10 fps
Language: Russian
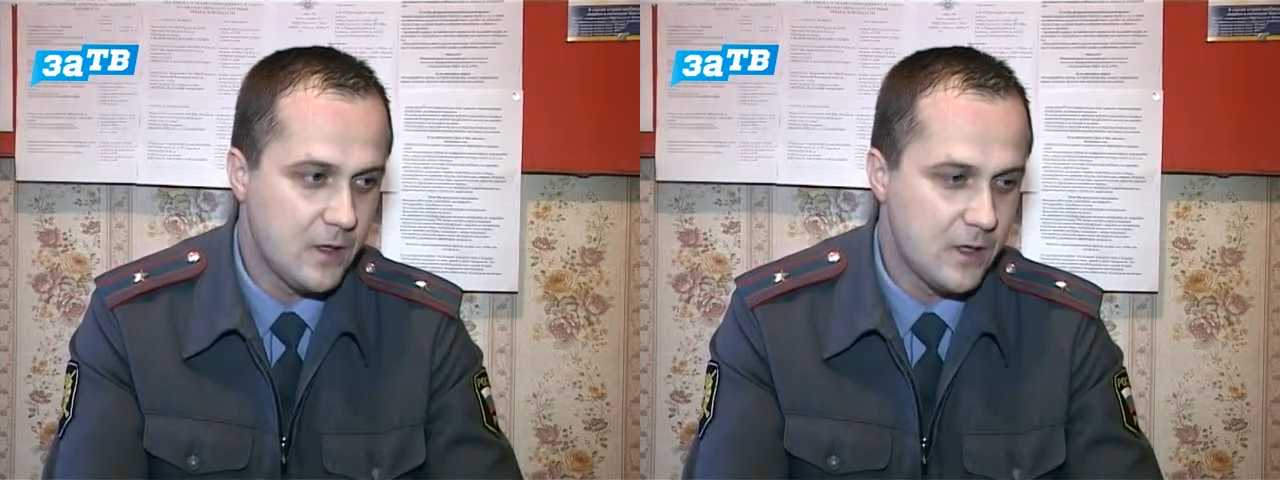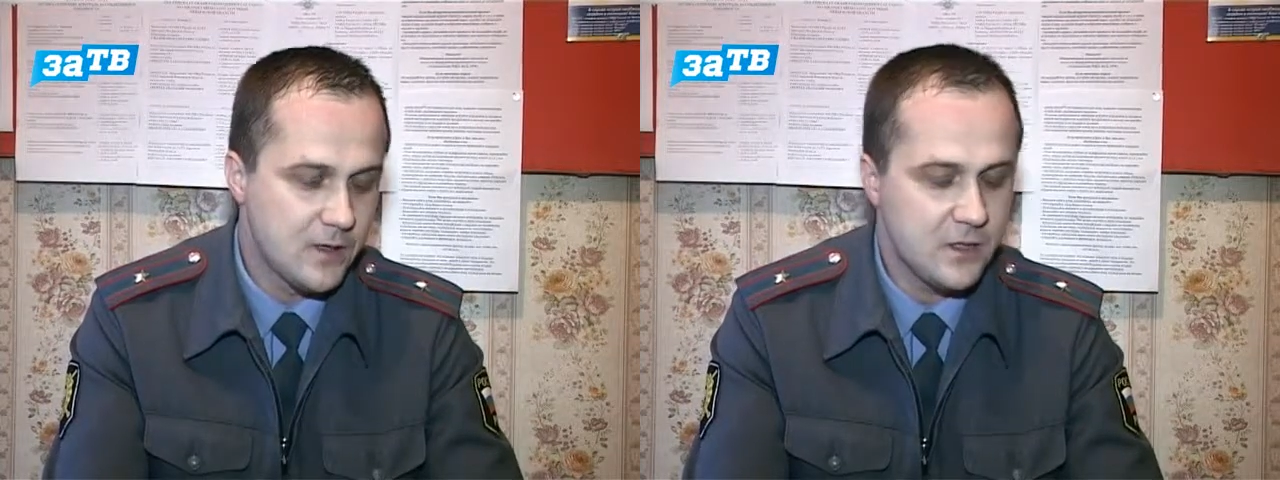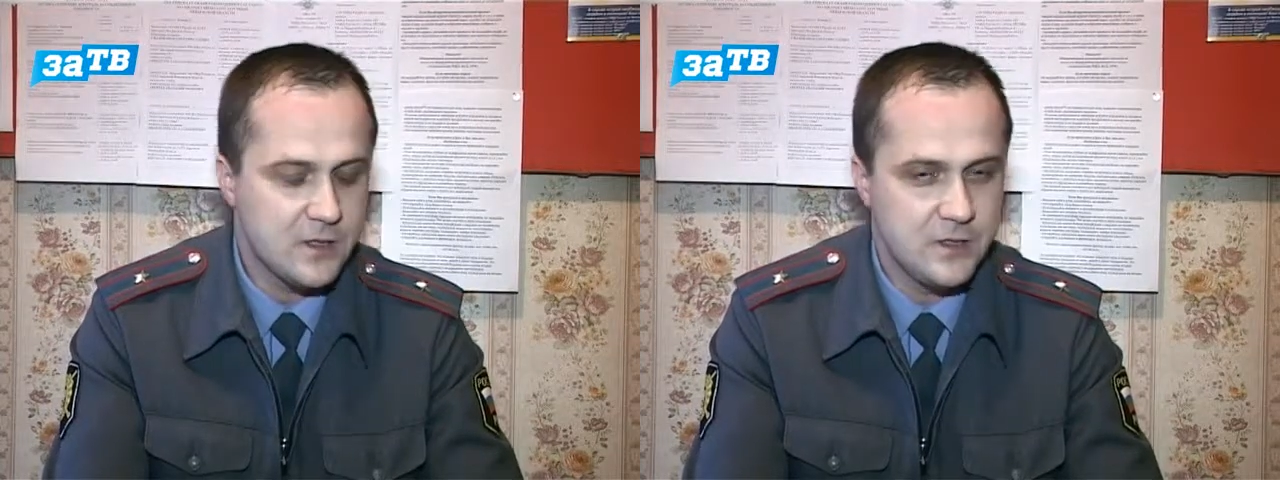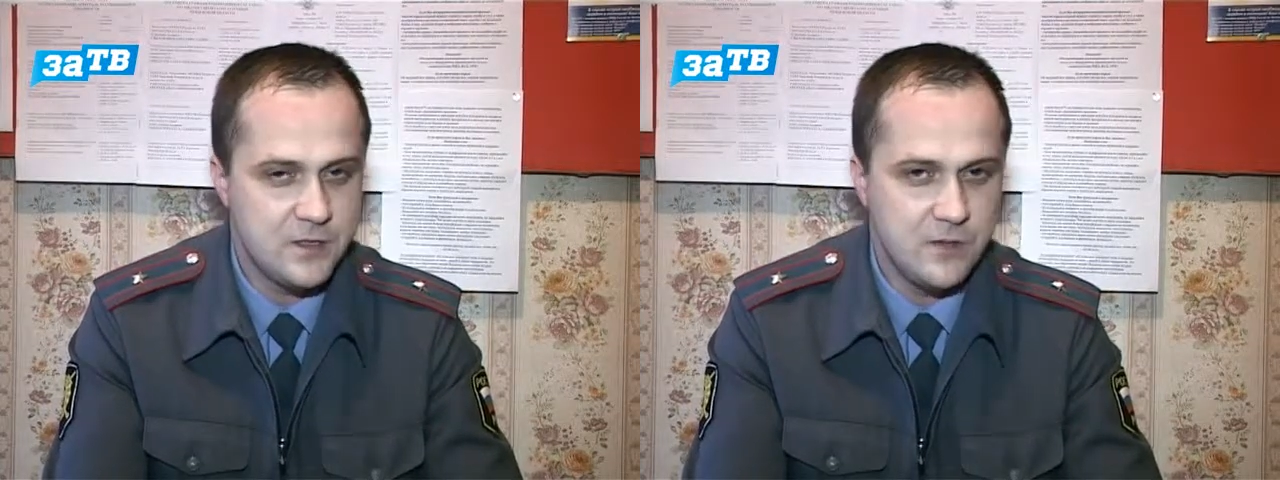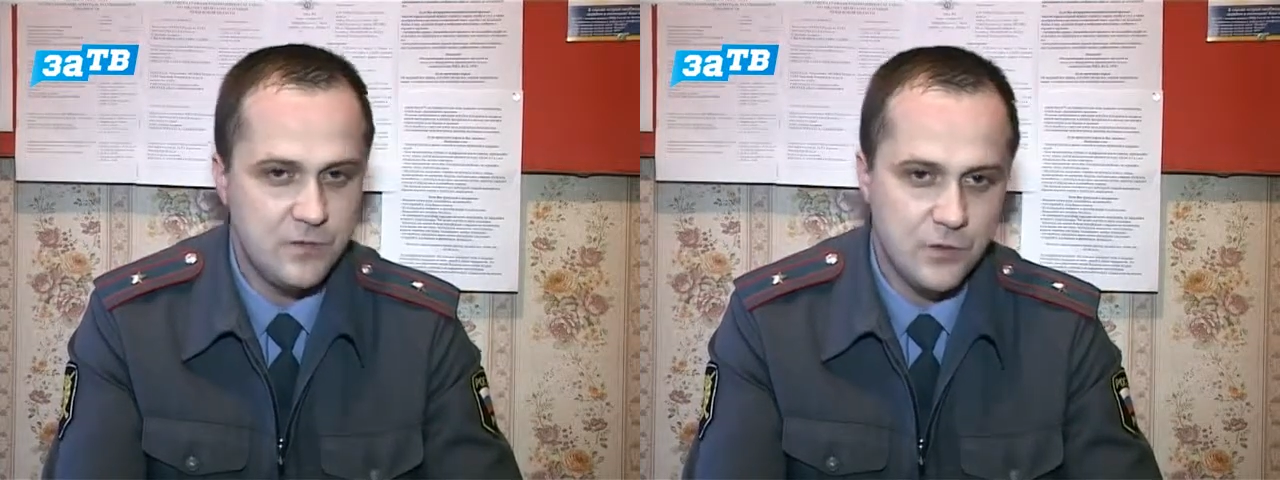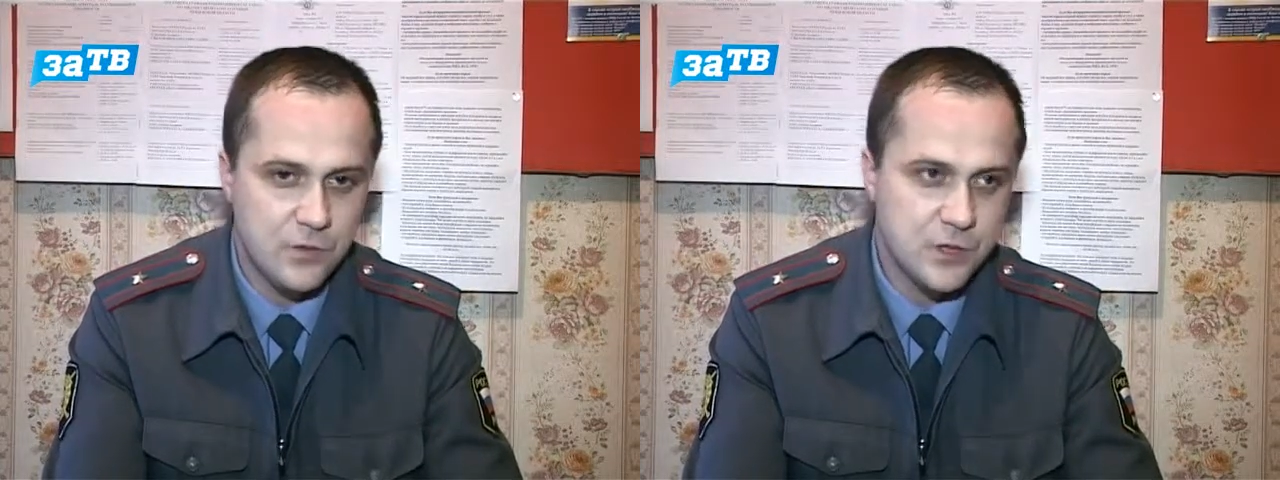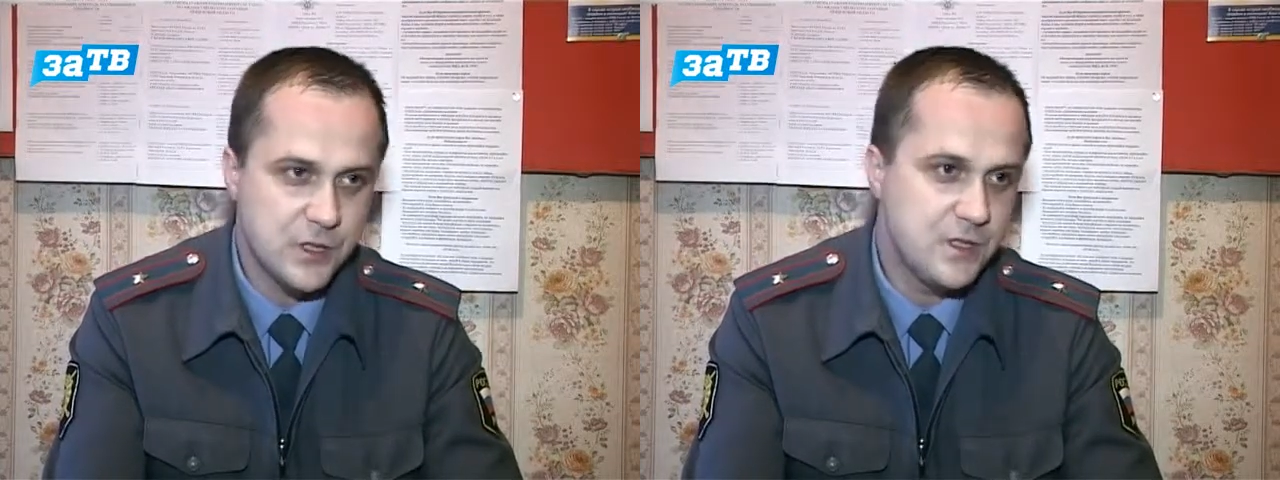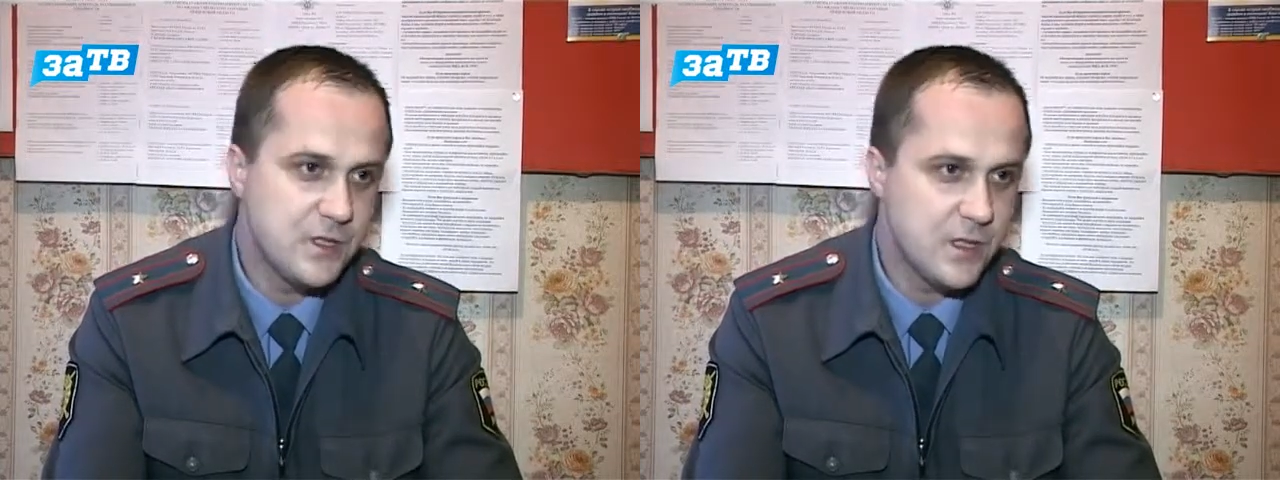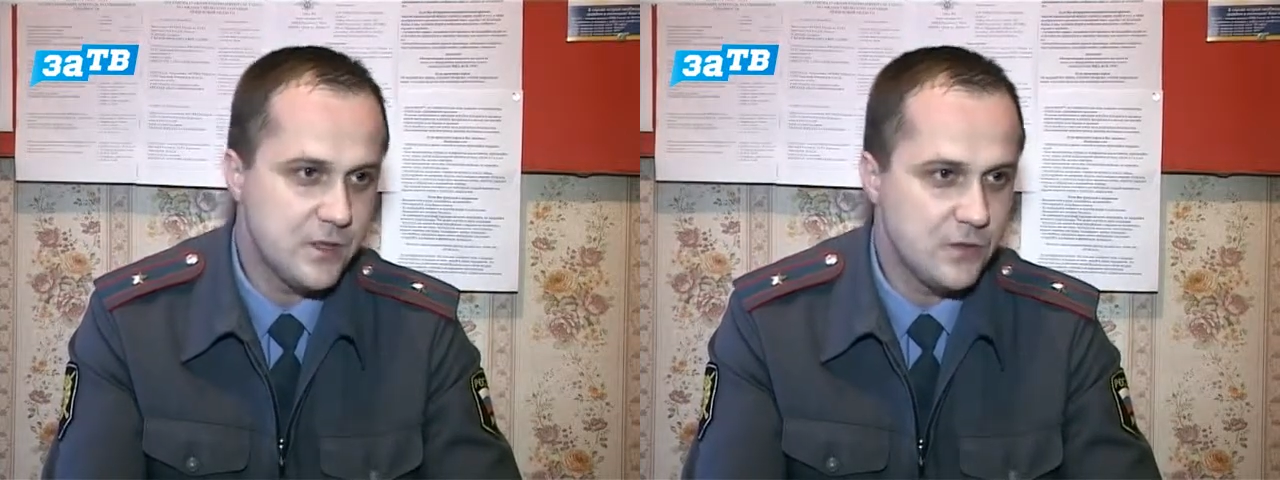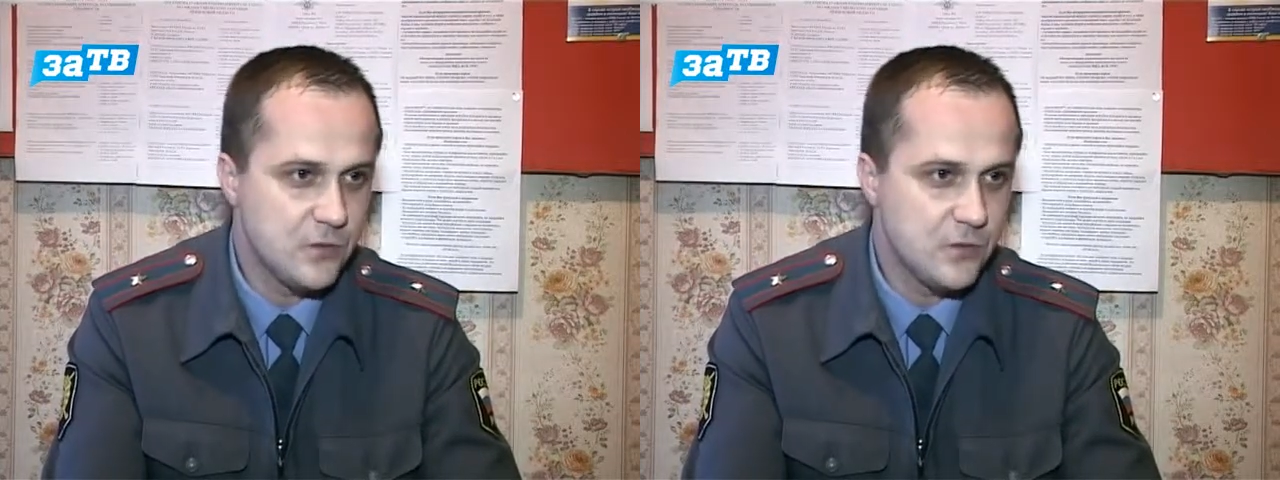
Контактные телефоны 60